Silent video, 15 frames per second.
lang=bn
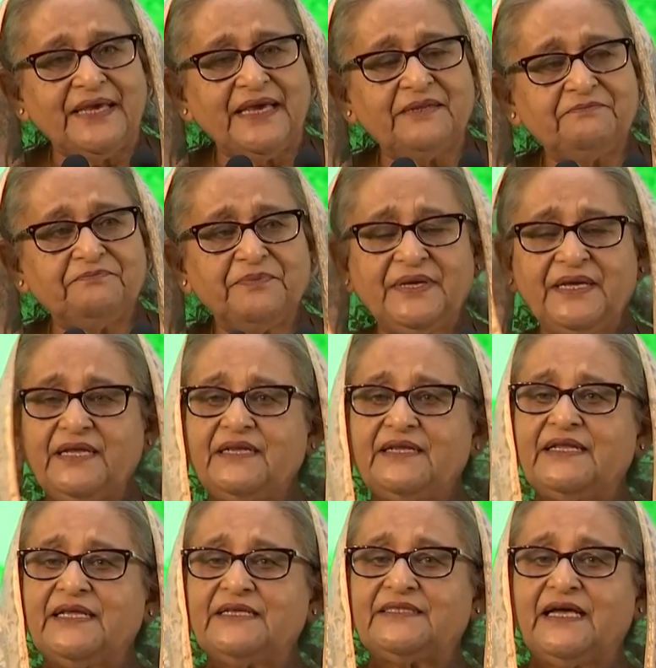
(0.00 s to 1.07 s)
বিএনপির
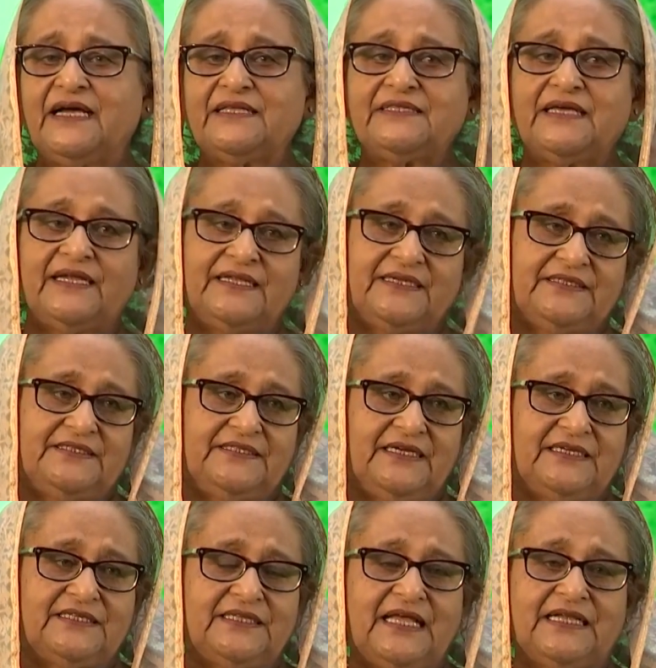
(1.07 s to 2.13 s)
নেতা তারেক জিয়া
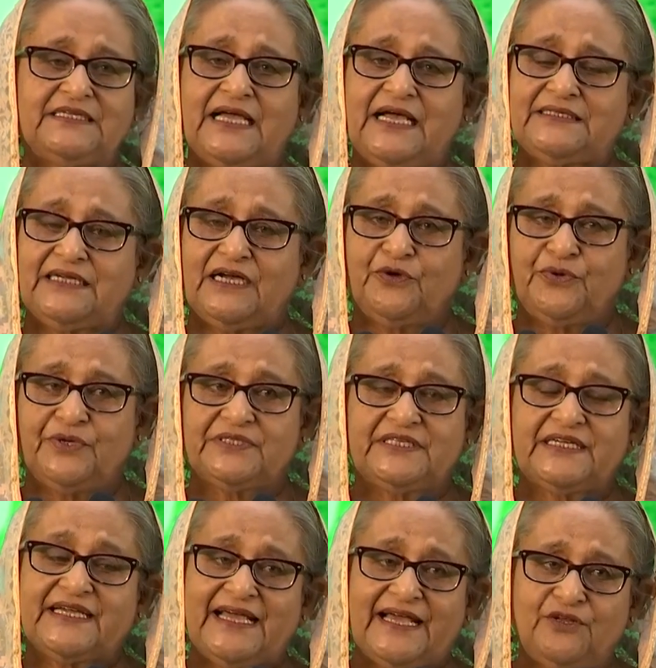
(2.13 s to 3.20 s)
তার সাজা হয়েছে
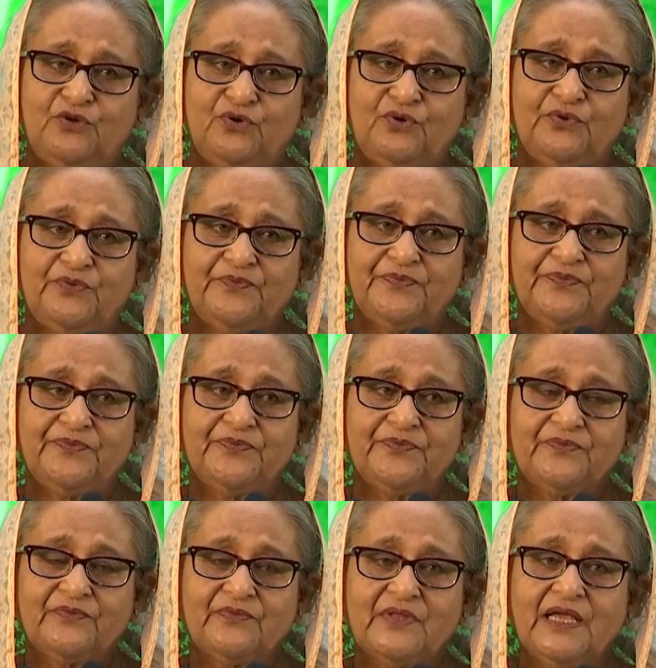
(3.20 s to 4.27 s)
কেন
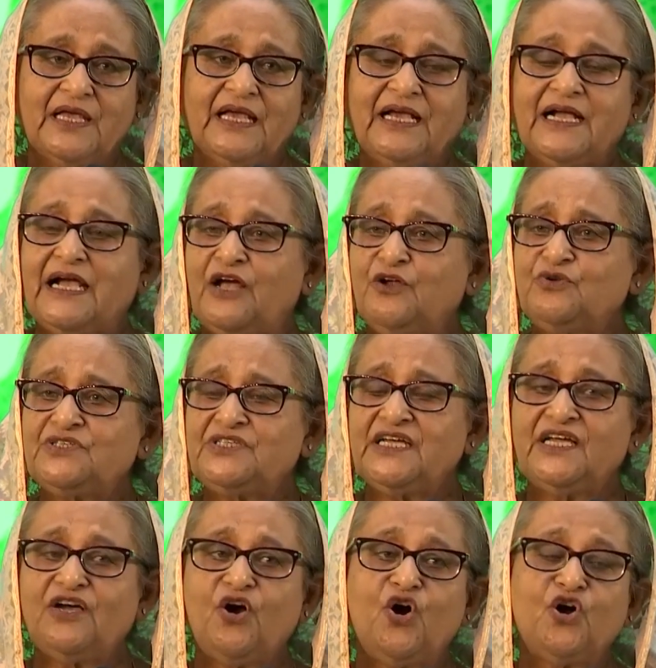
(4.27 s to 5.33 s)
কারণ সে
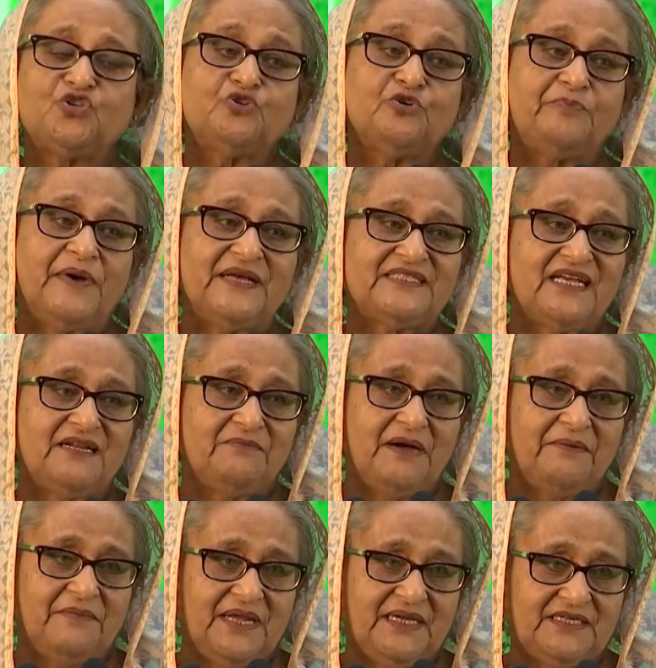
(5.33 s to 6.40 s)
অর্থ পাচার
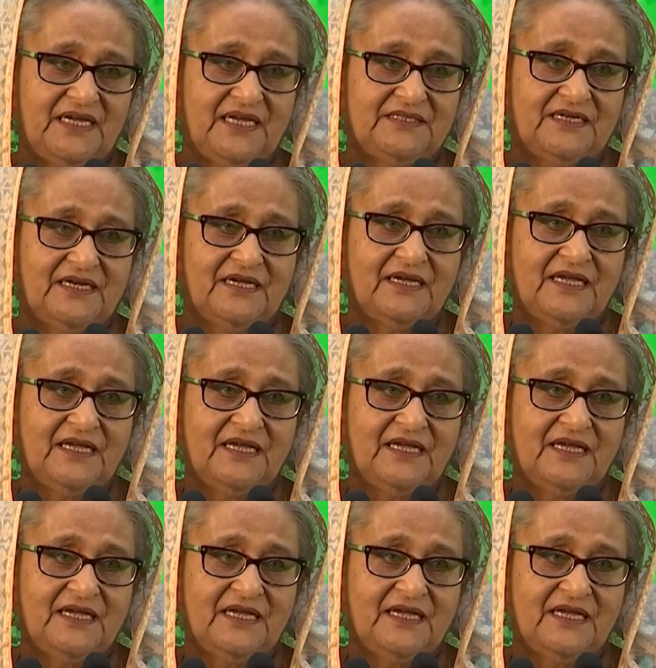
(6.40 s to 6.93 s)
মামলায় সাজা